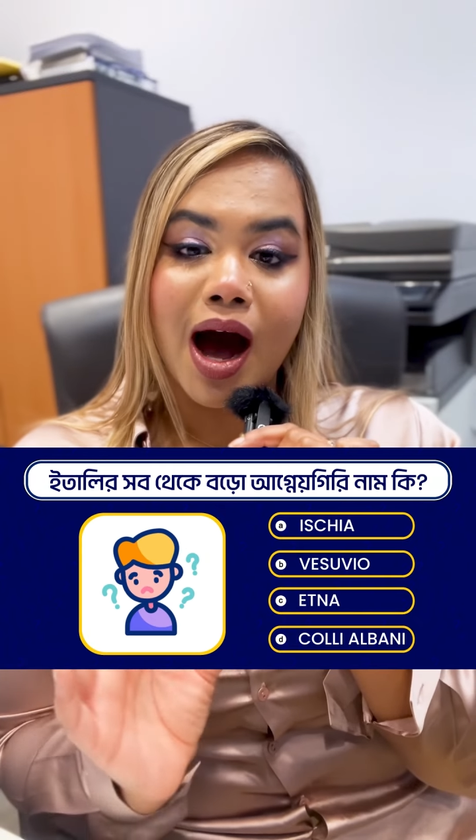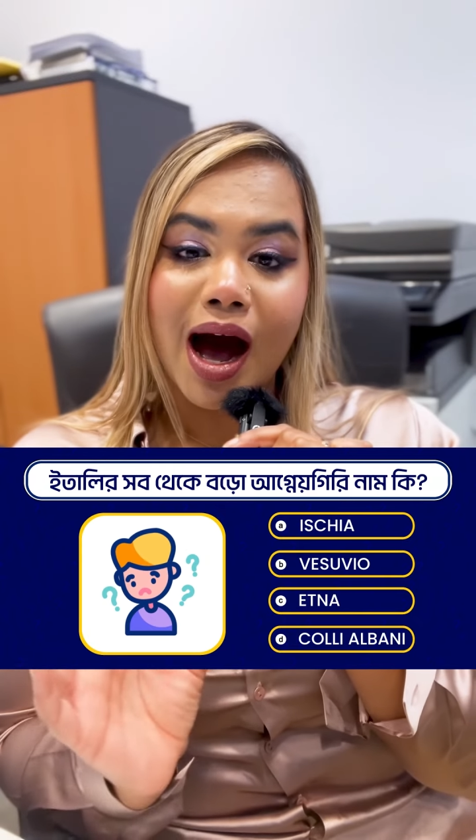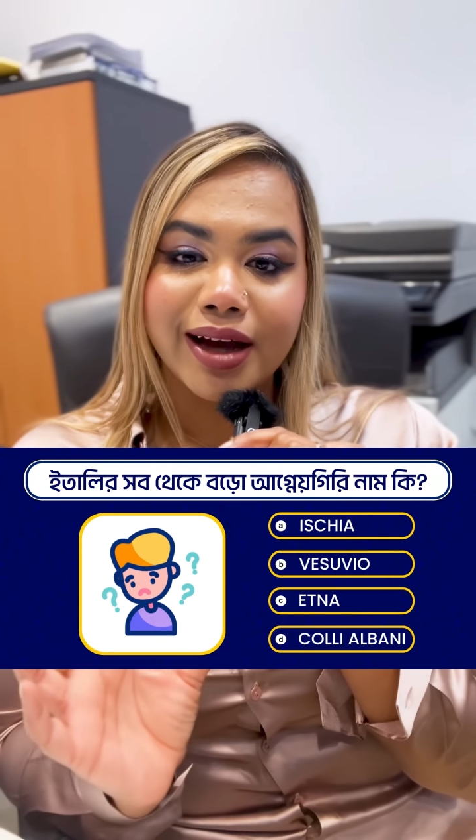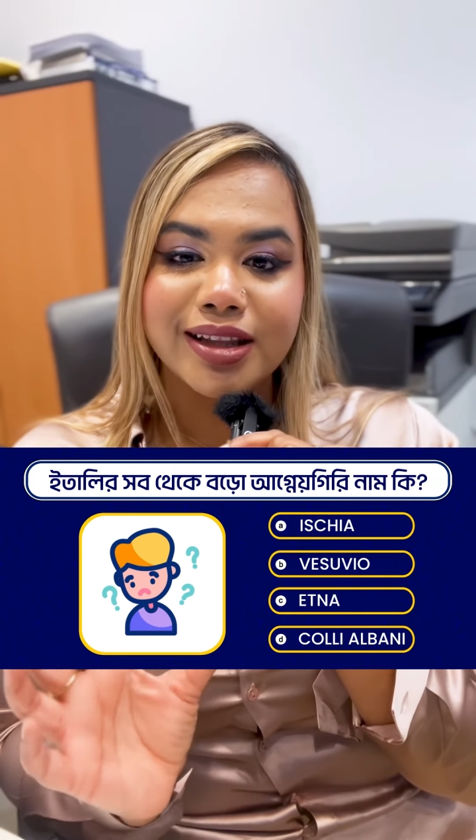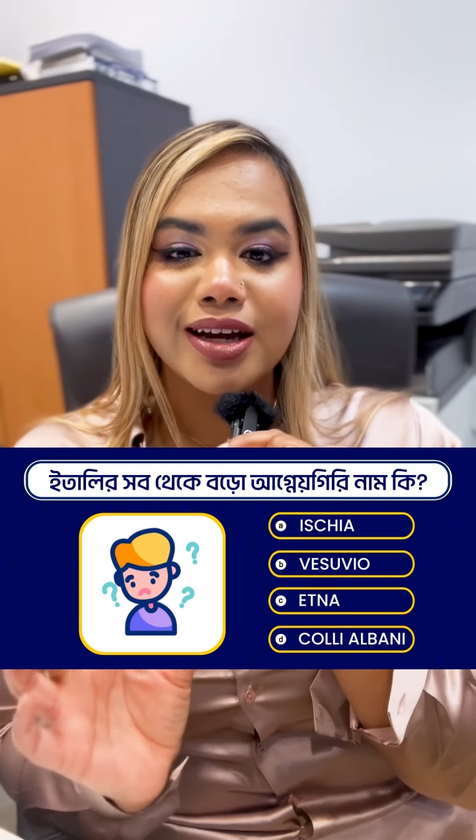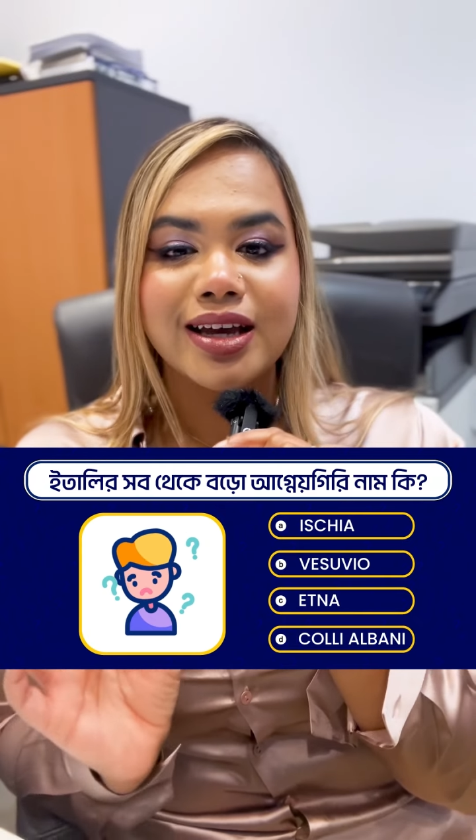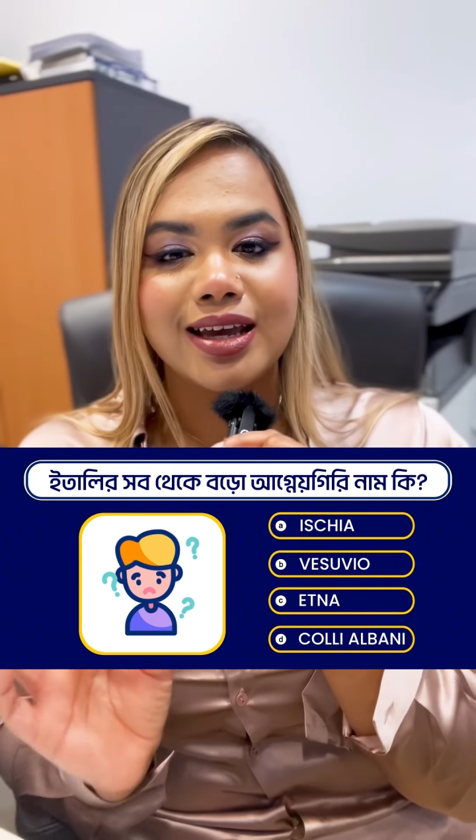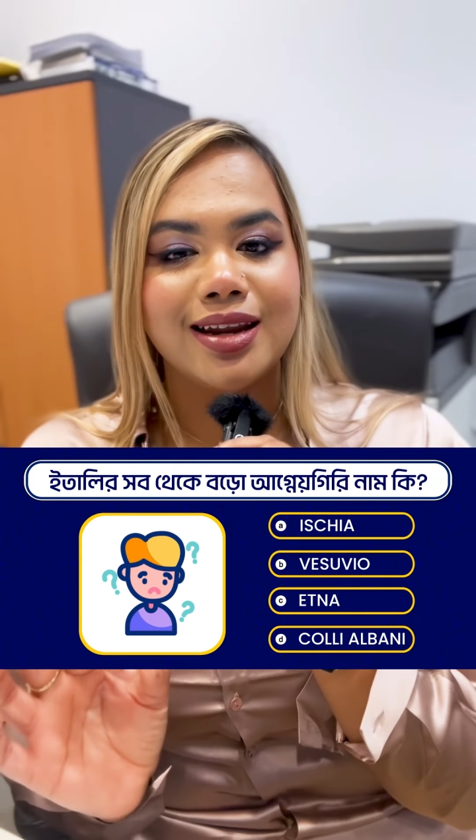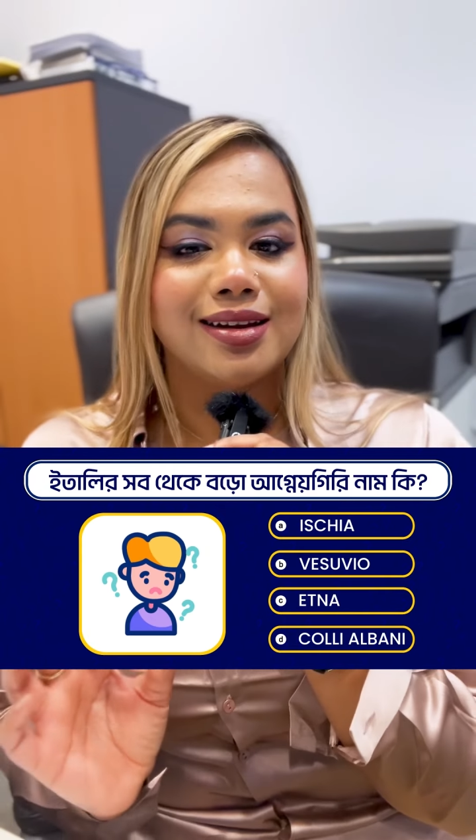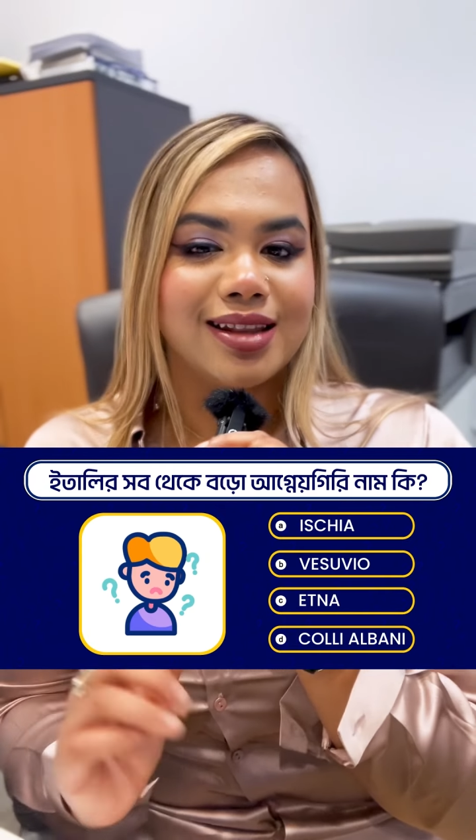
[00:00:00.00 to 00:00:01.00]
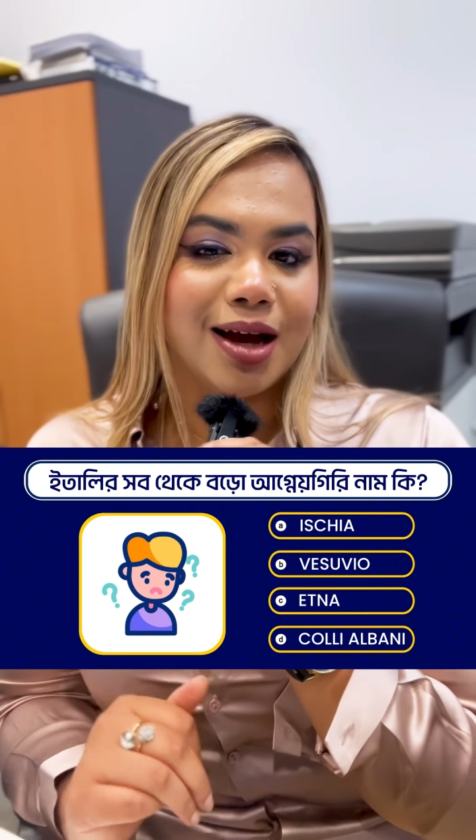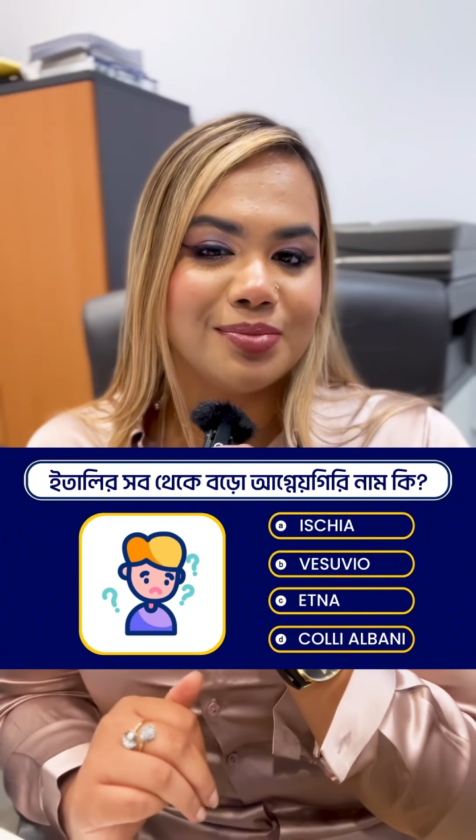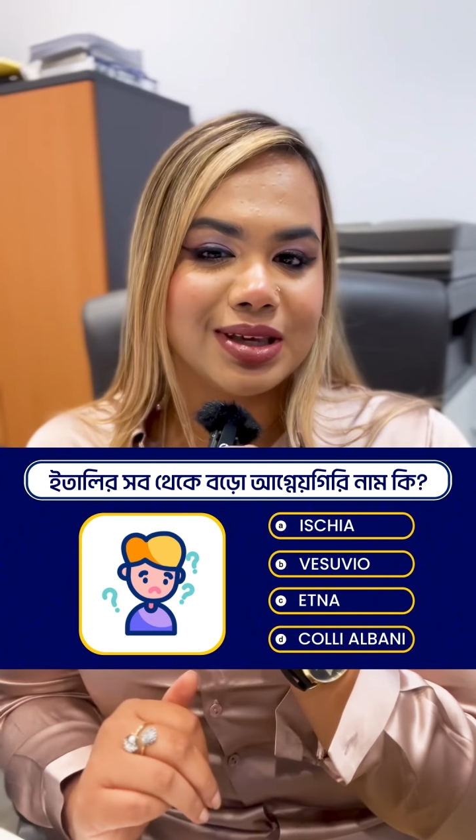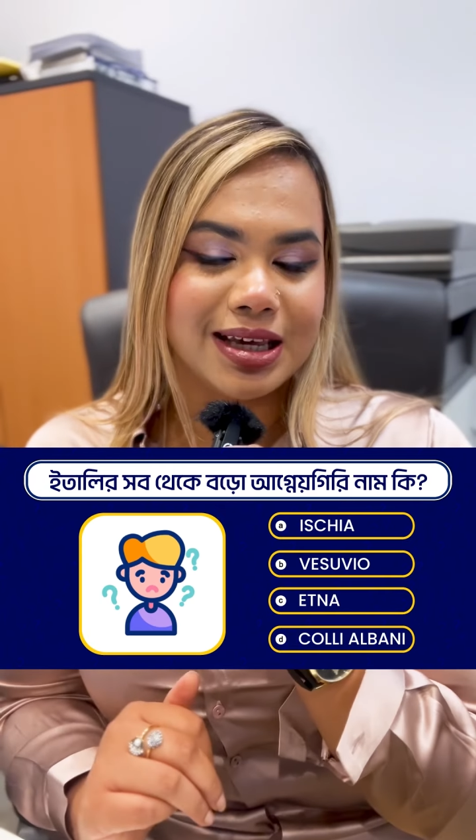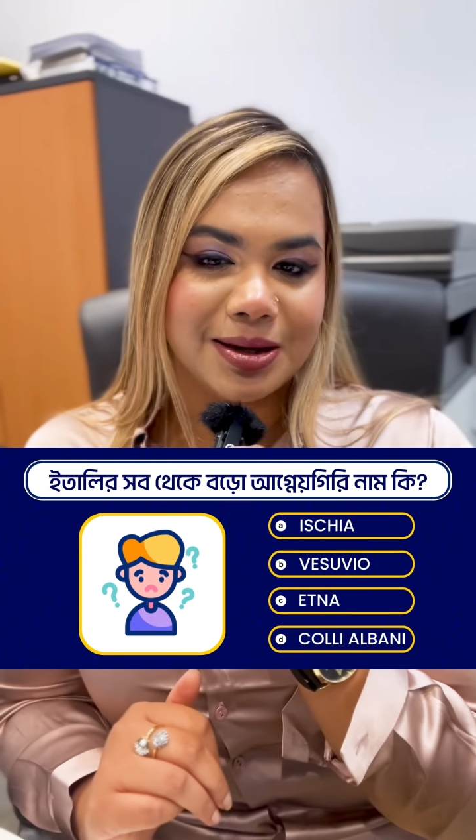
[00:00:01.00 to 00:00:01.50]
আগ্নেয়গিরির নাম
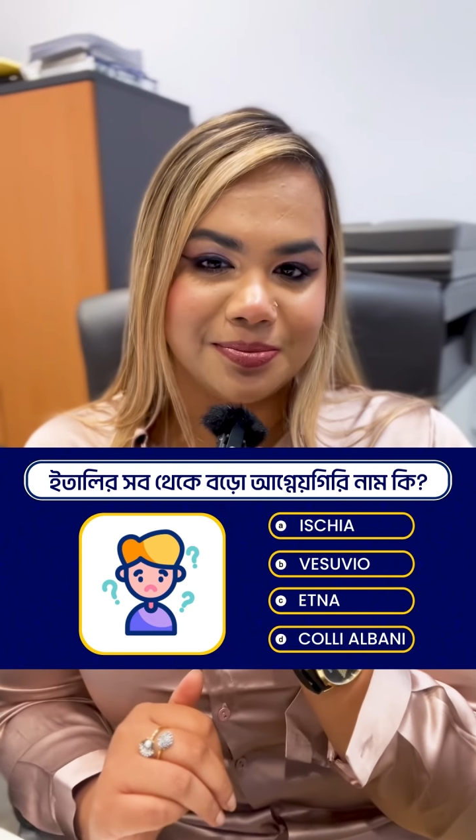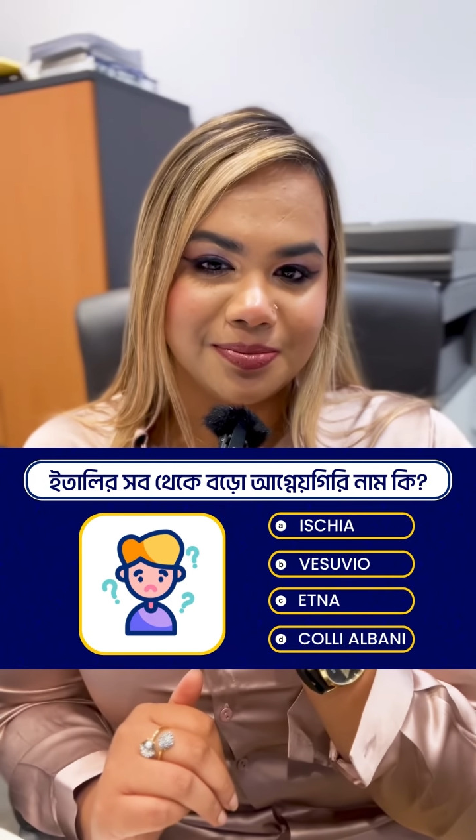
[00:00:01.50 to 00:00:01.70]
কি